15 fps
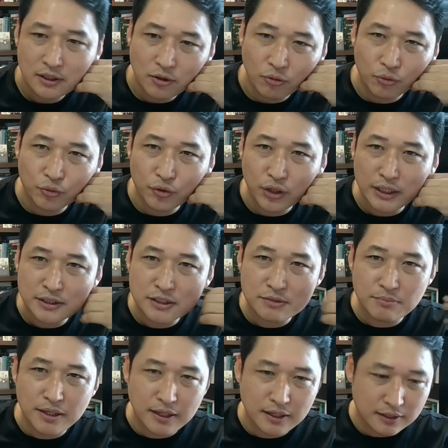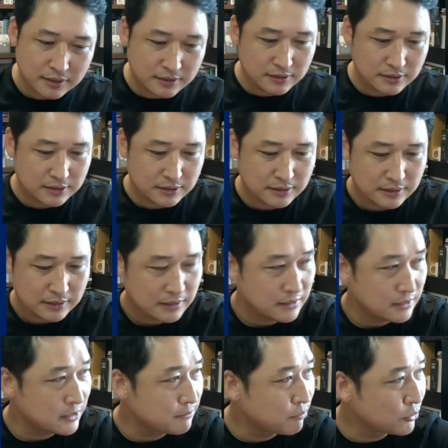오늘 아침에 그
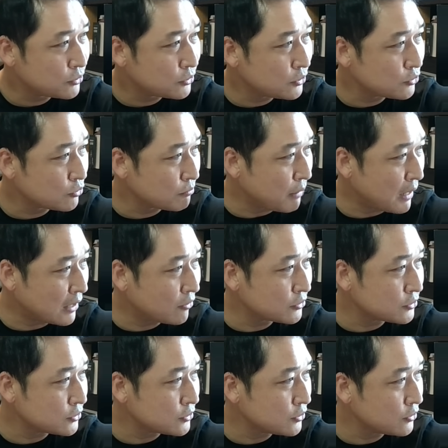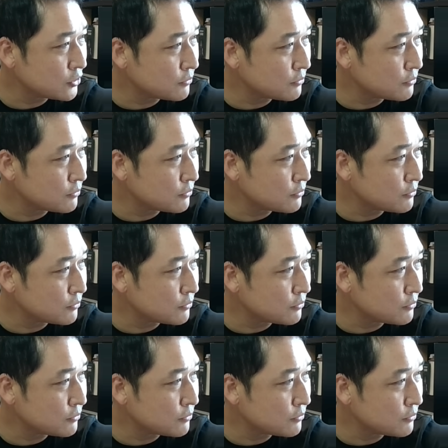리포트를 좀 봤거든요.